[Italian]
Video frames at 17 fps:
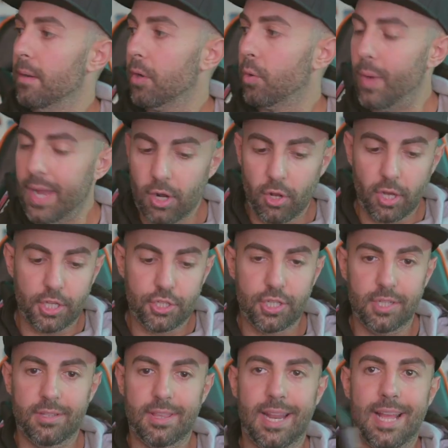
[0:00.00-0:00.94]
quello che
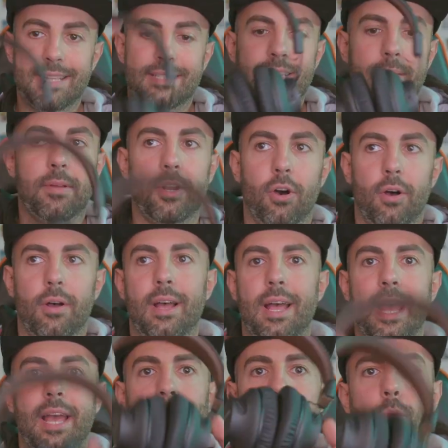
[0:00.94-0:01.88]
ci interessa però
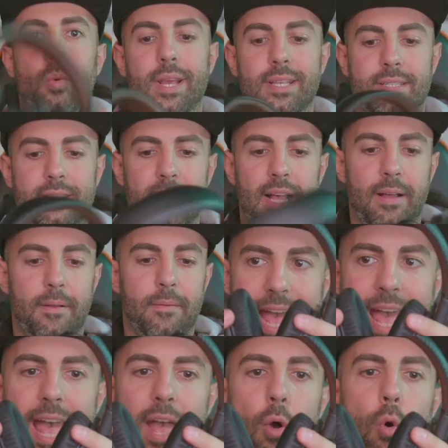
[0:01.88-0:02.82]
è questa
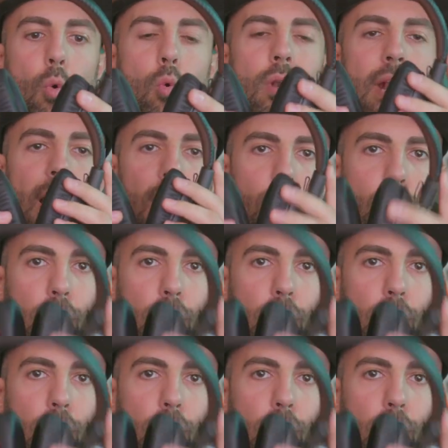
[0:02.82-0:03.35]
è una